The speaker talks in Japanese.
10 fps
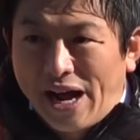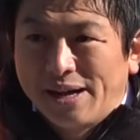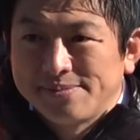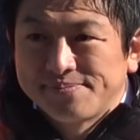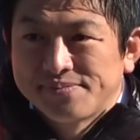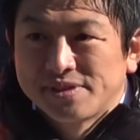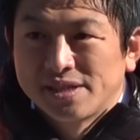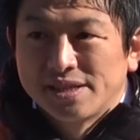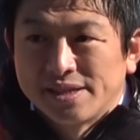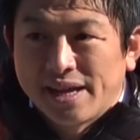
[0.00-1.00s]
が。
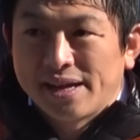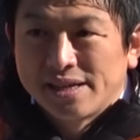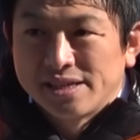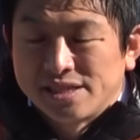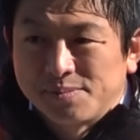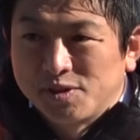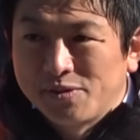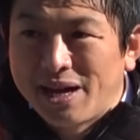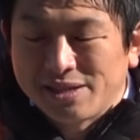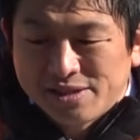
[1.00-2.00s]
ね、自分
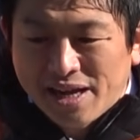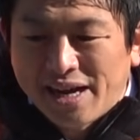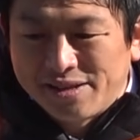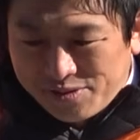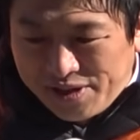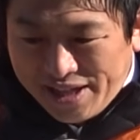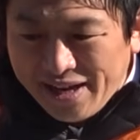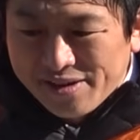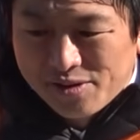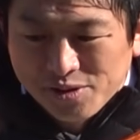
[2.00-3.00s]
は高いところにね、